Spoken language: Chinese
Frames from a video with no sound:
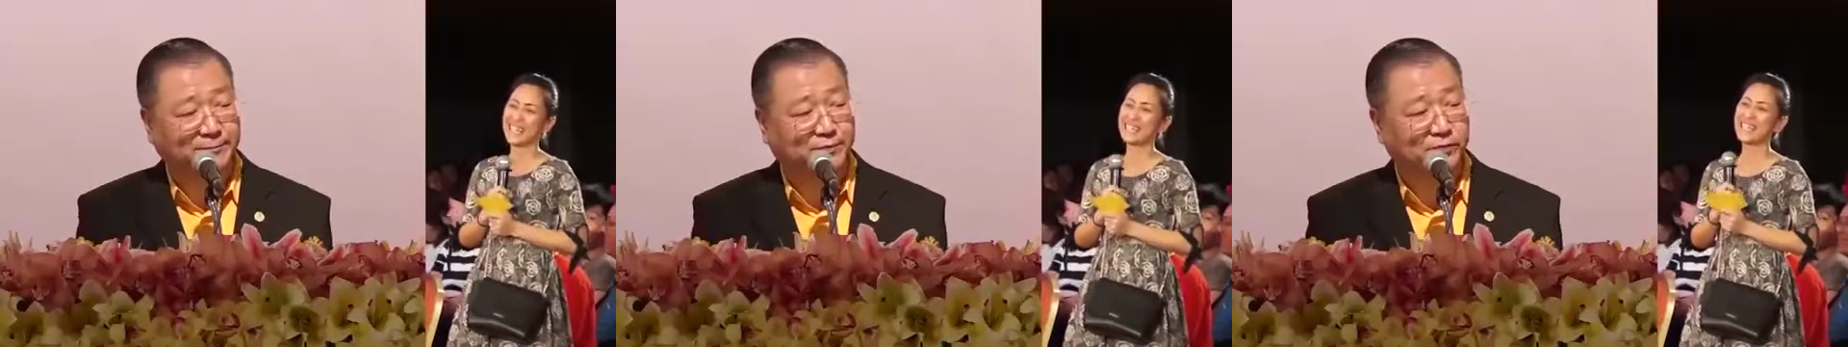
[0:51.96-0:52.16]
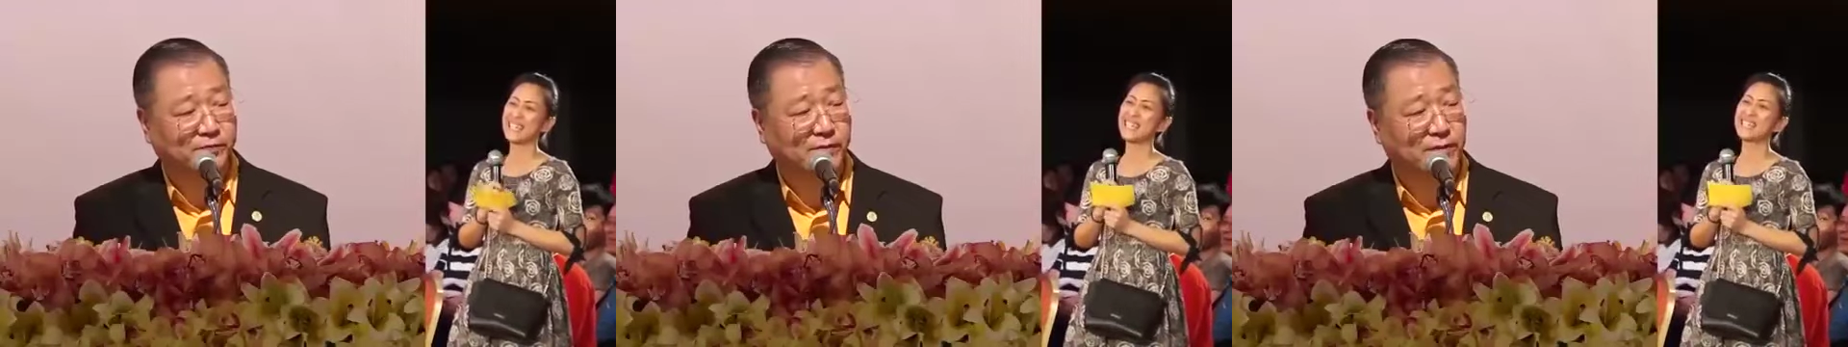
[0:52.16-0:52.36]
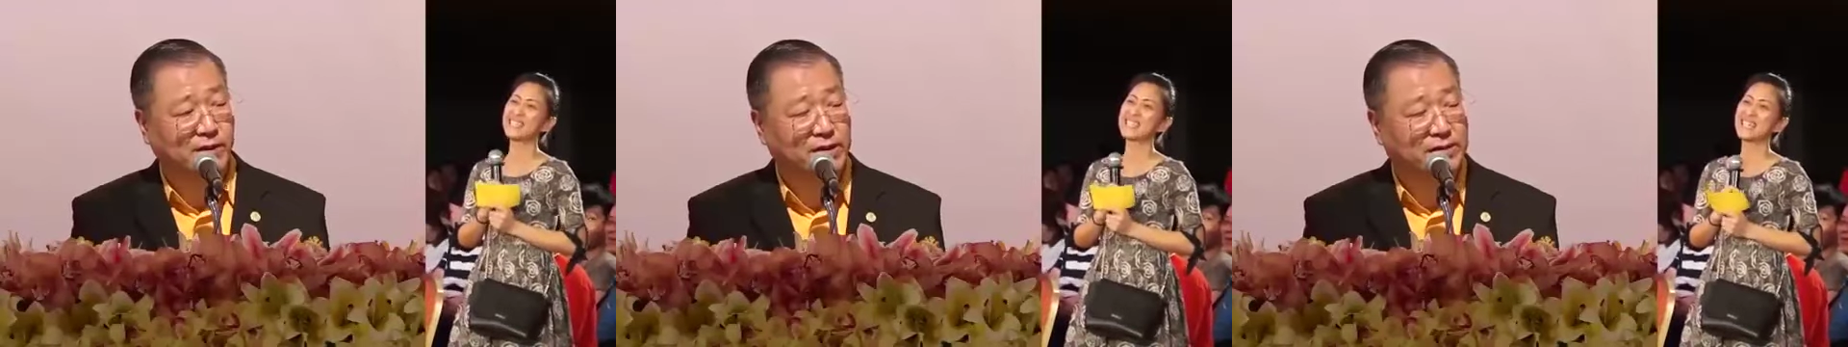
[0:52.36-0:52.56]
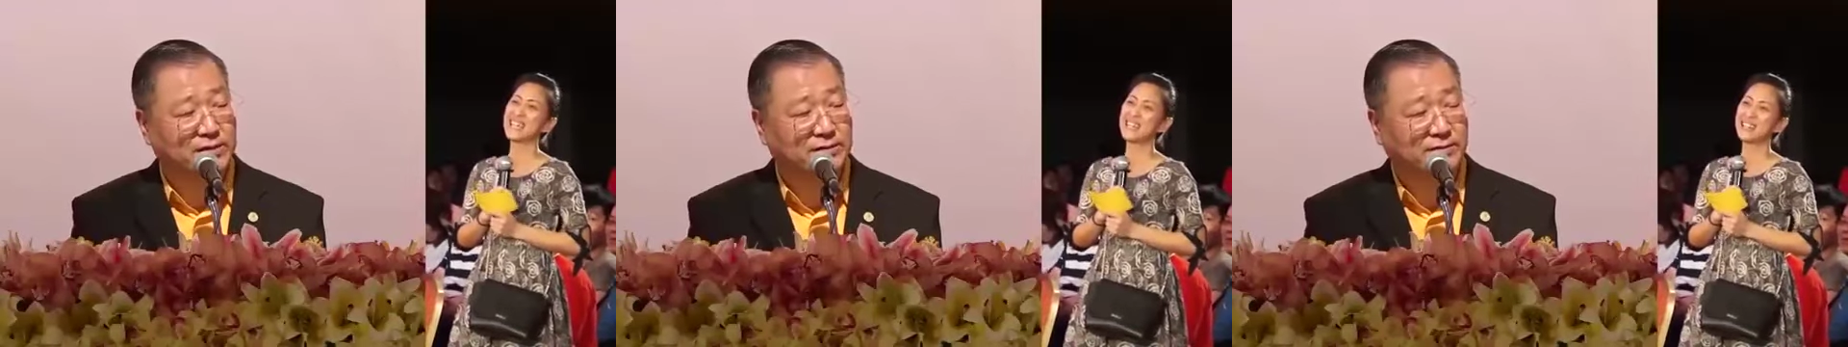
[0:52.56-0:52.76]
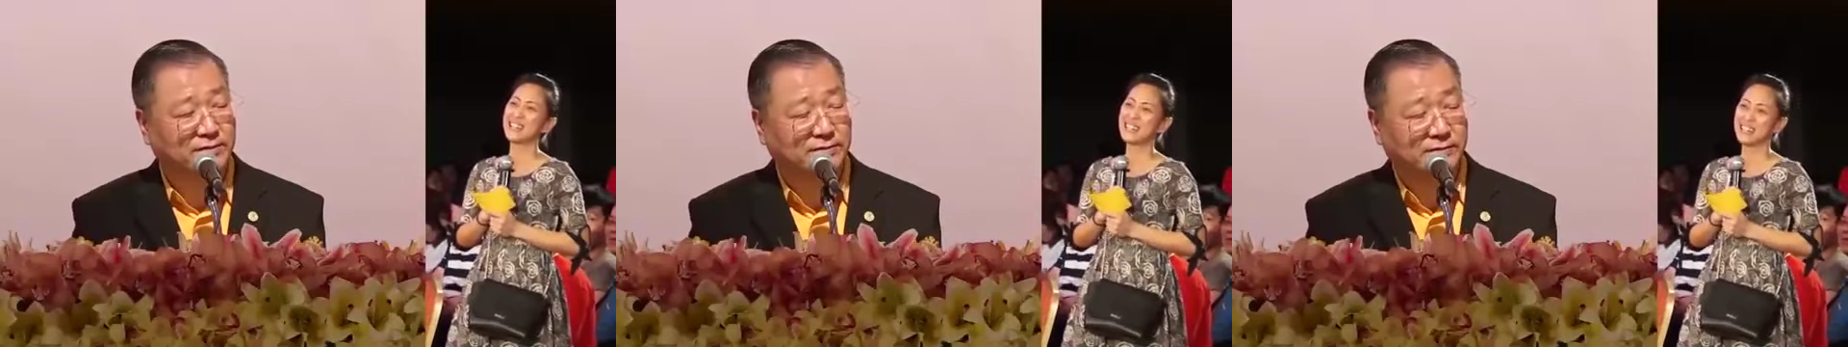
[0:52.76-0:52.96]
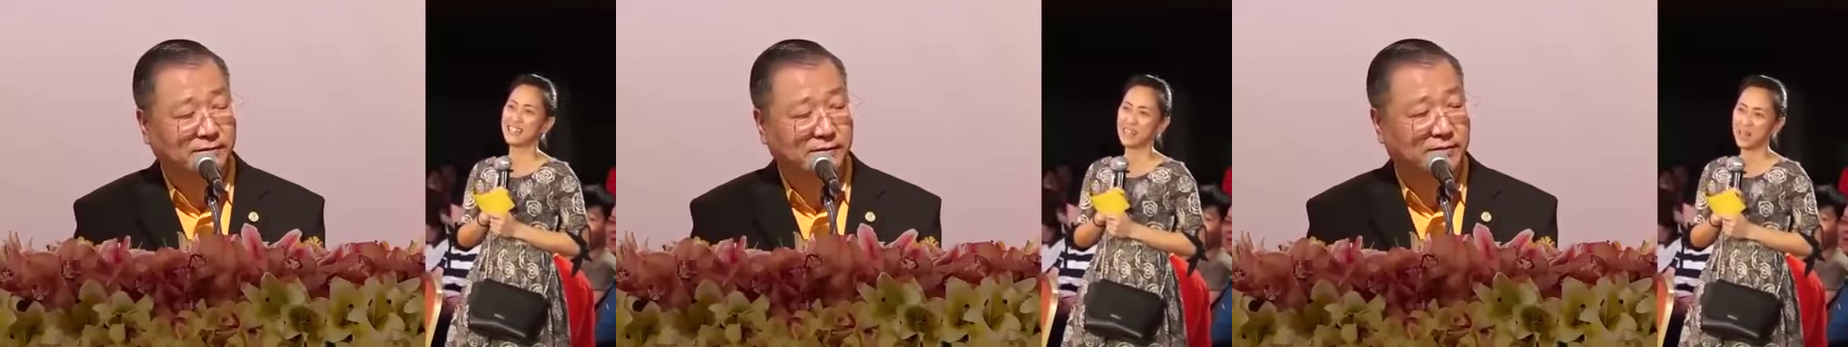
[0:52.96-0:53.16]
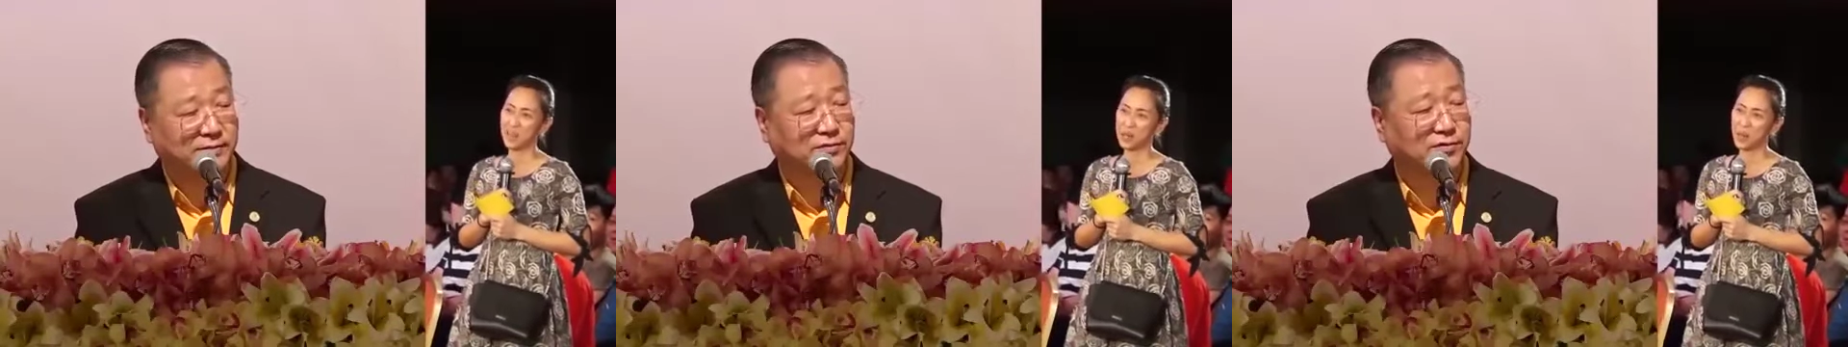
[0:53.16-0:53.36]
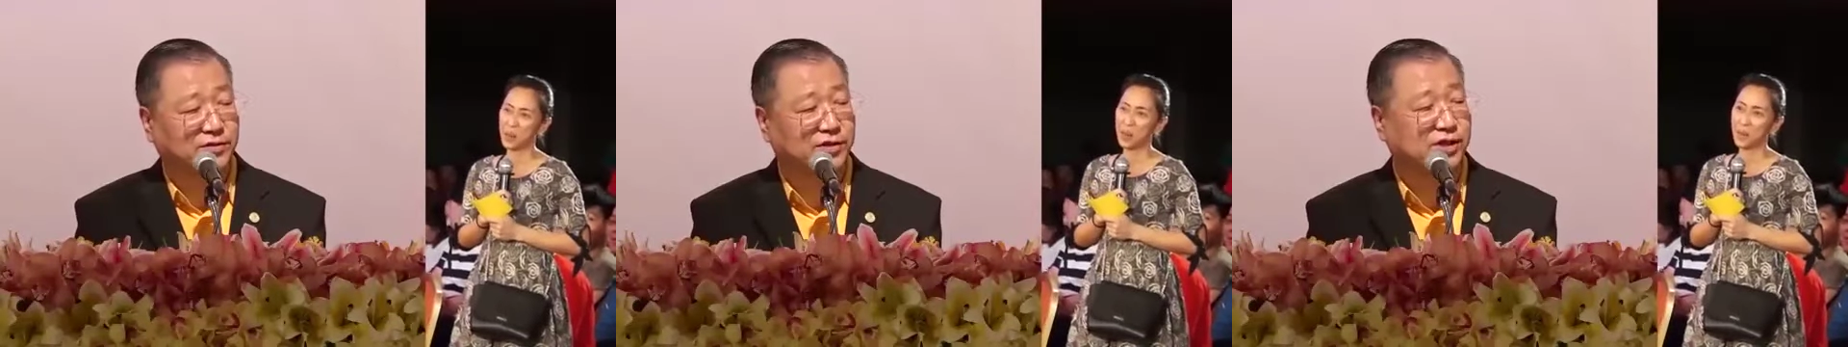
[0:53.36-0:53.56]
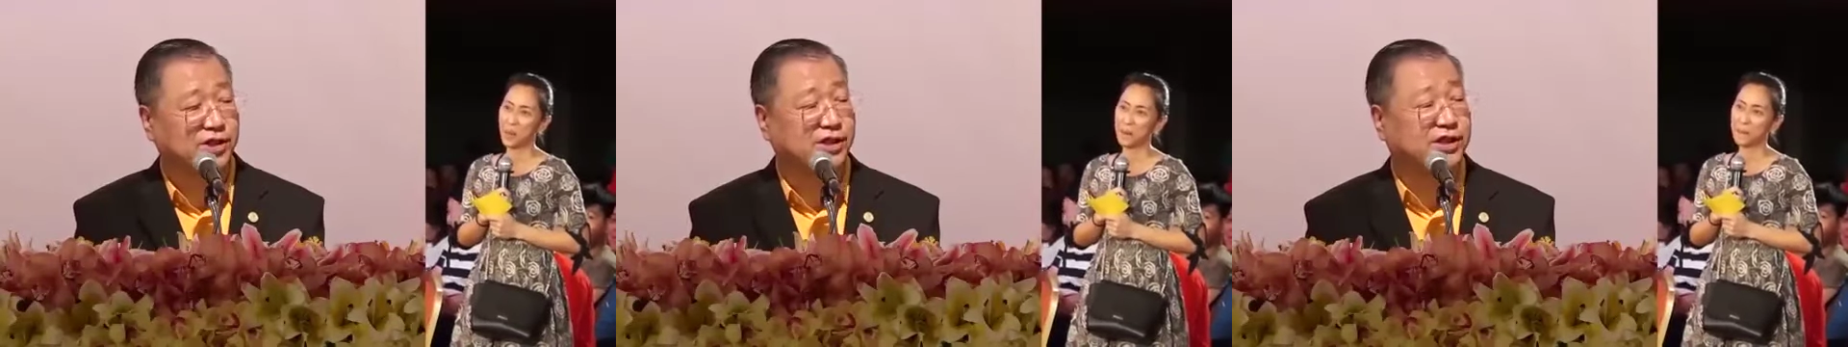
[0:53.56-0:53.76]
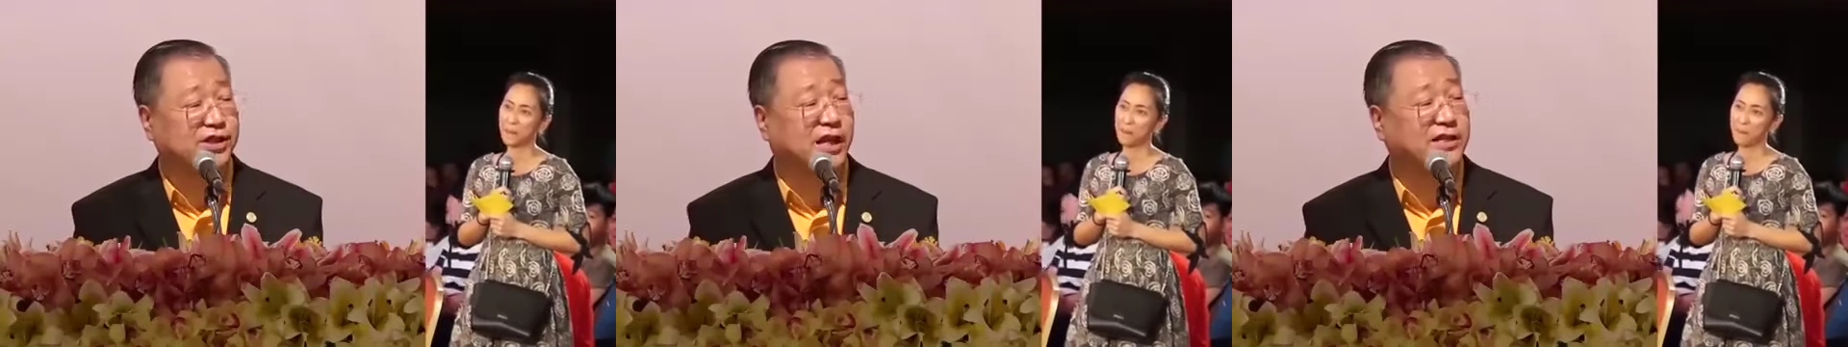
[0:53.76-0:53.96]
哎，等等，几样，
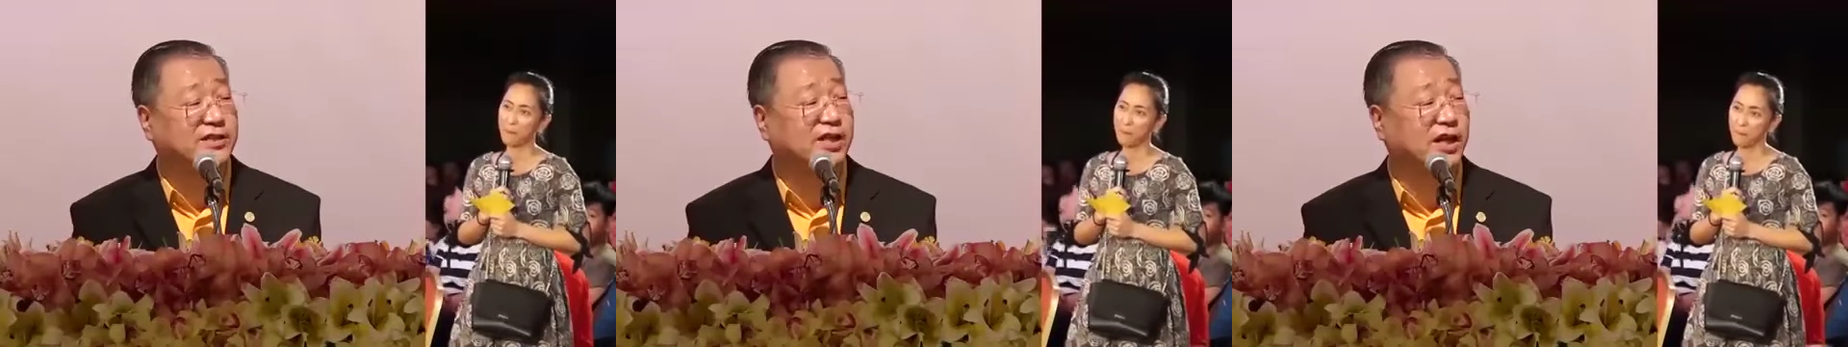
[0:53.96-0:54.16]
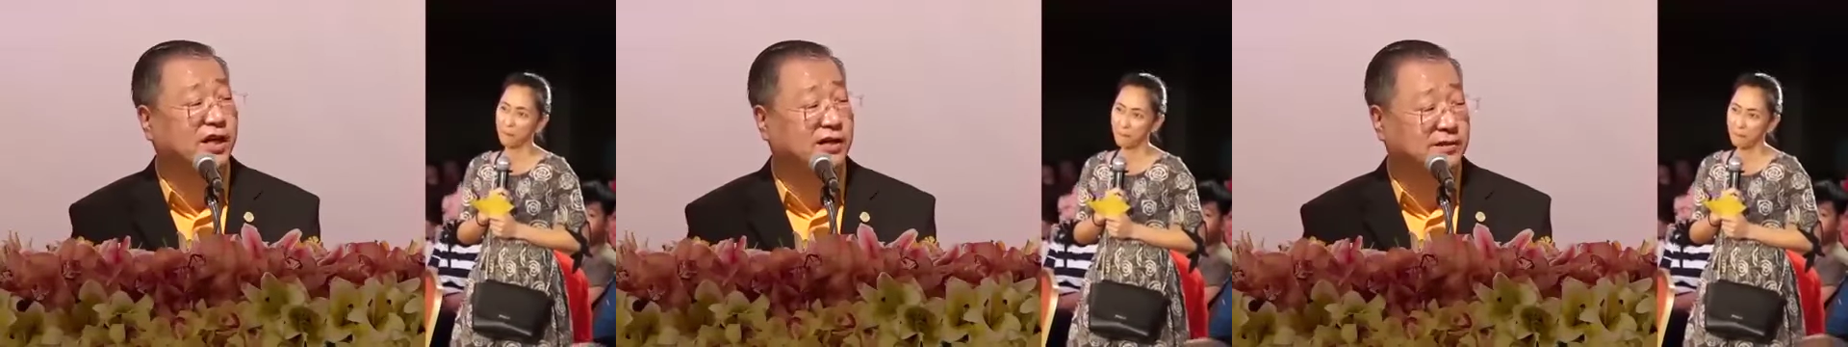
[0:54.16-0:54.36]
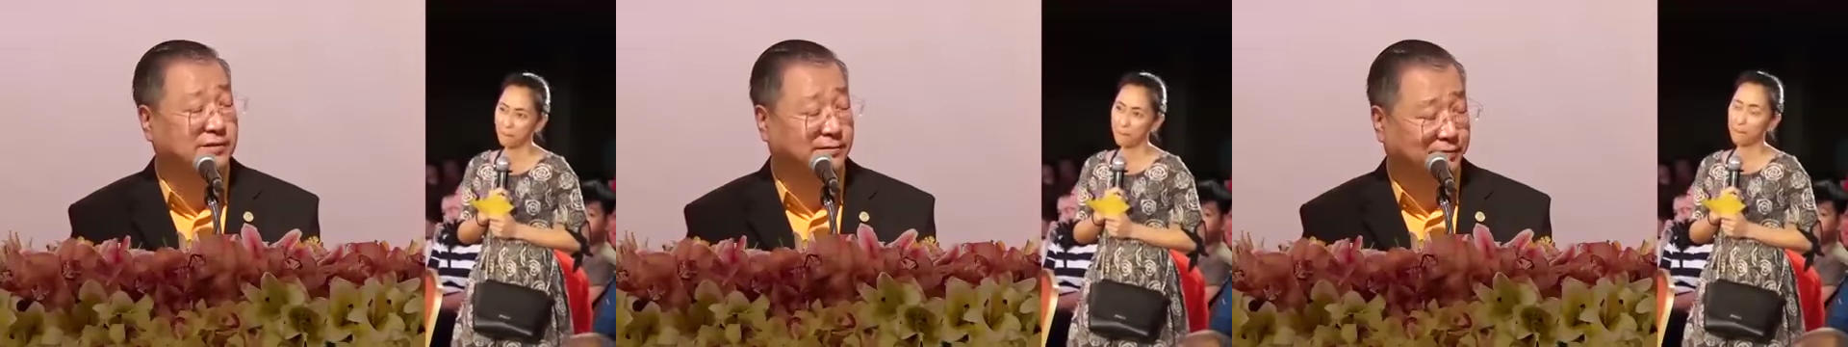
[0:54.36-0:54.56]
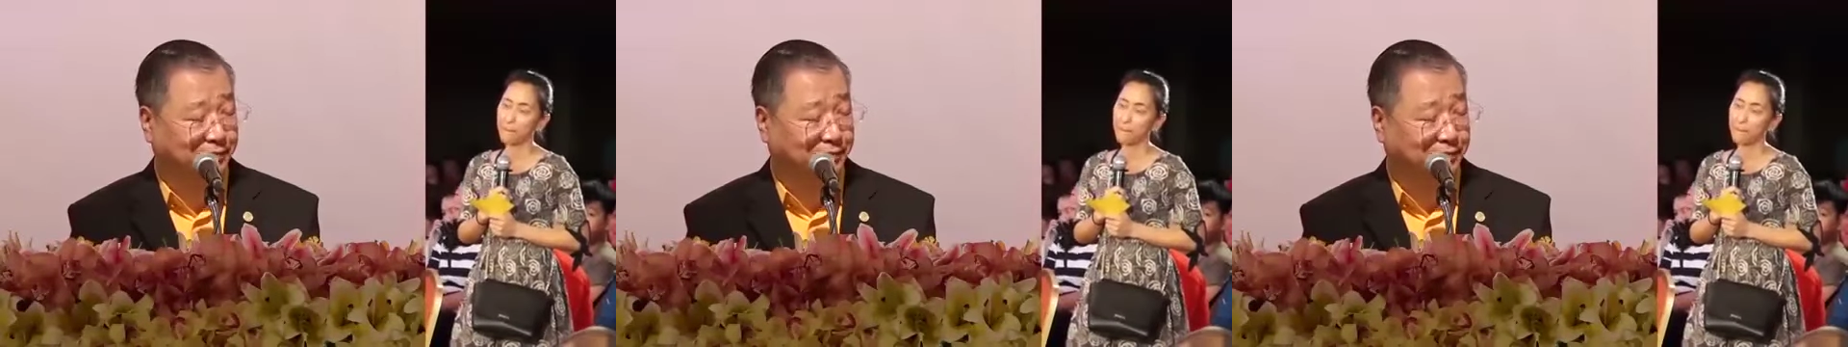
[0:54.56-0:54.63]
你先生